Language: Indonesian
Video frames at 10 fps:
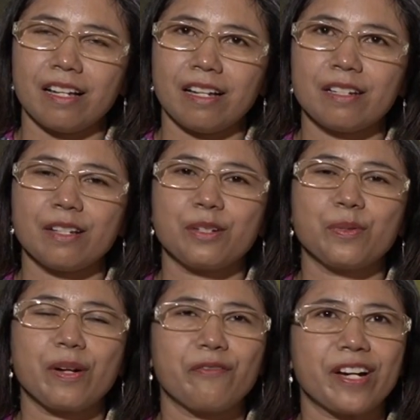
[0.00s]
ada
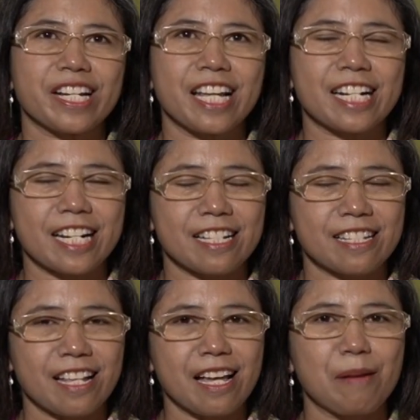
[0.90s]
dua varian
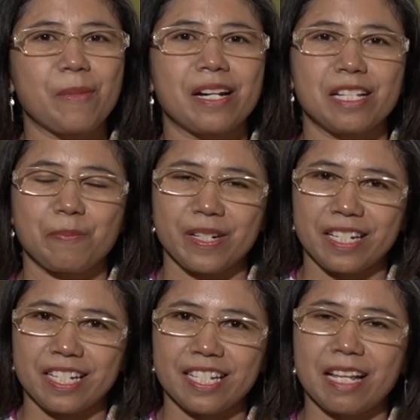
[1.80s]
rasa manis
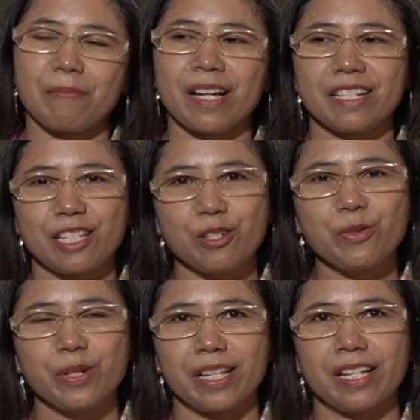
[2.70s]
pedes sama asin
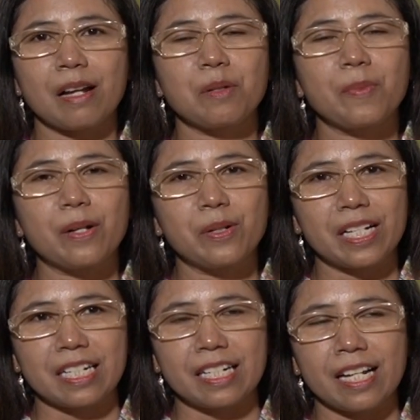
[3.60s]
gurih kalau balung
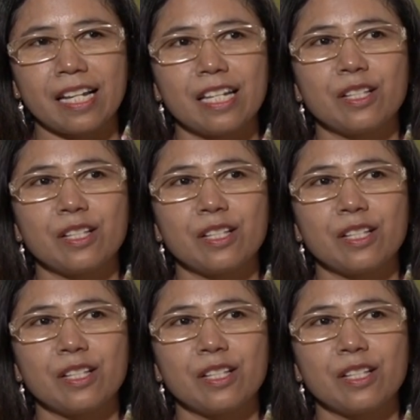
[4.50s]
ketek